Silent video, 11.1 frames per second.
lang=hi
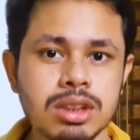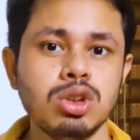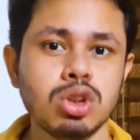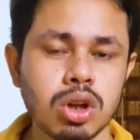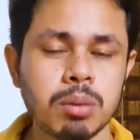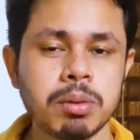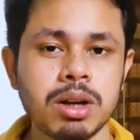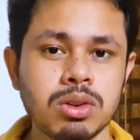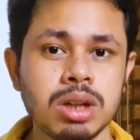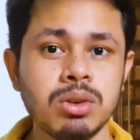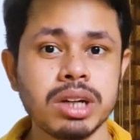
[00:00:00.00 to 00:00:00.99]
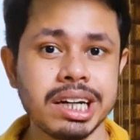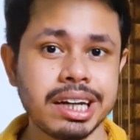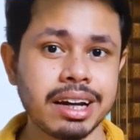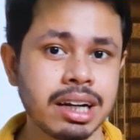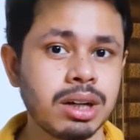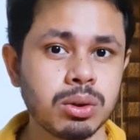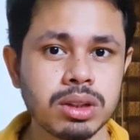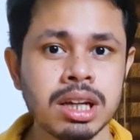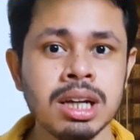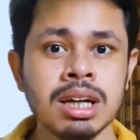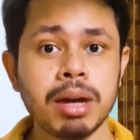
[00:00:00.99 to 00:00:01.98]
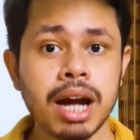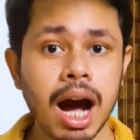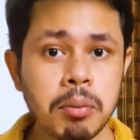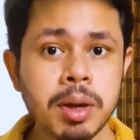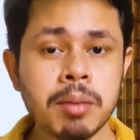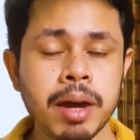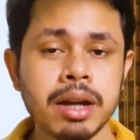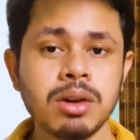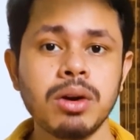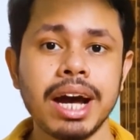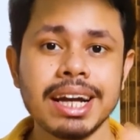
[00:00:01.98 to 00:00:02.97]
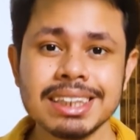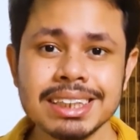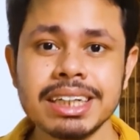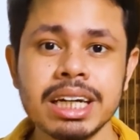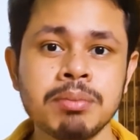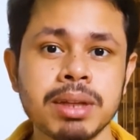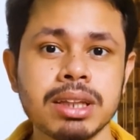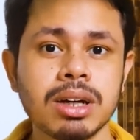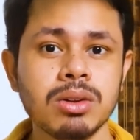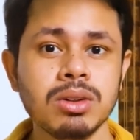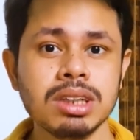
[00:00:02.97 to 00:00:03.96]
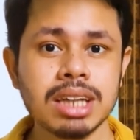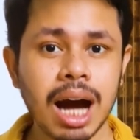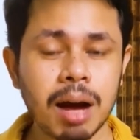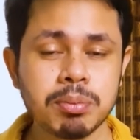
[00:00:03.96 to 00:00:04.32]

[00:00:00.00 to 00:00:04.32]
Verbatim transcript: जो टॉपर होते हैं उनके टारगेट होते बट आपके माइंड को ऐसे ट्रेन मत करो कि